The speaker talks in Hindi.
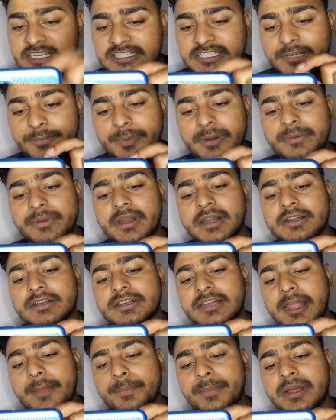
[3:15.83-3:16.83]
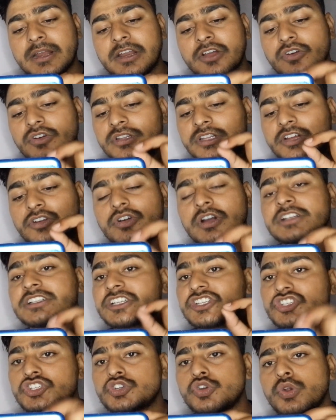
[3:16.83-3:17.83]
किसी पर भी एक टैप करना होगा देखो
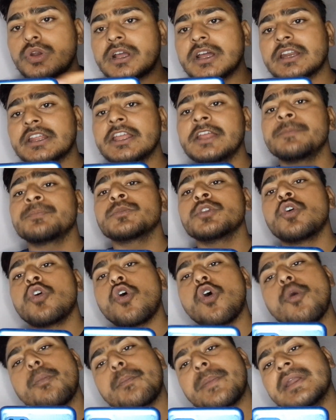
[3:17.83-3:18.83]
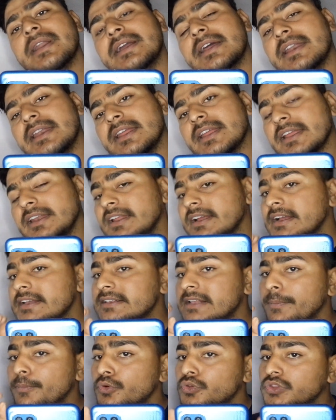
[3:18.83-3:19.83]
गैस इंस्टॉल करके ओपन करने के लिए
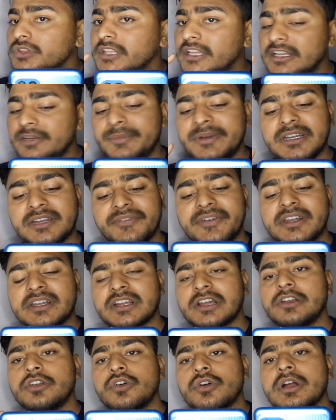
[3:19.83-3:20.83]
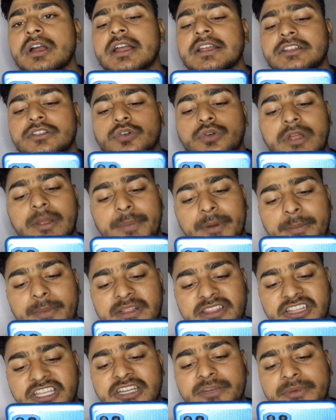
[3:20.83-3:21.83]
गैस आपको तीन मिनट वेट करना होगा गैस देखो यहाँ पर
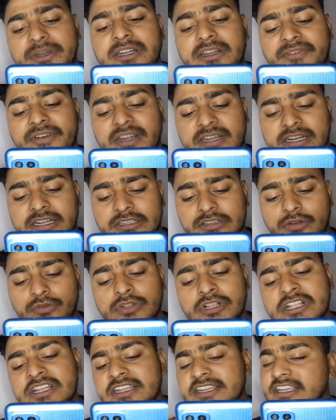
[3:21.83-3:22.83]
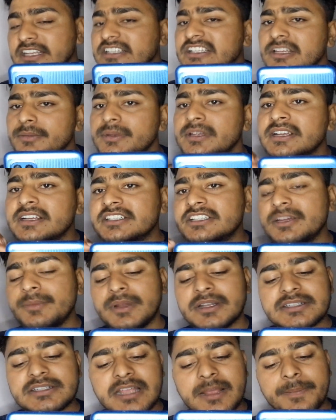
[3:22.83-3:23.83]
मैं तीन मिनट वेट करता हूँ किसी भी
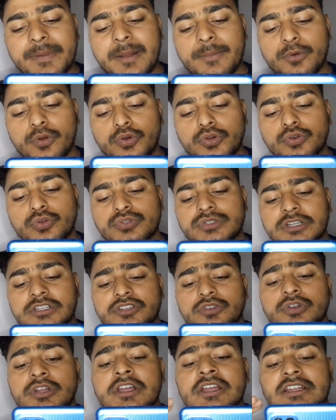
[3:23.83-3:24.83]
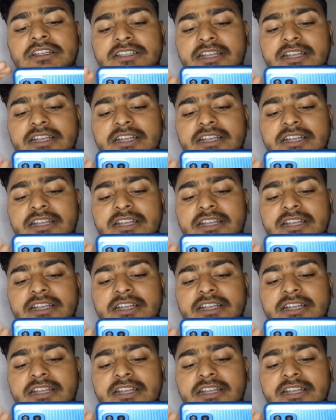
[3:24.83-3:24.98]
जी से यहाँ पर आप लॉग हो सकते हो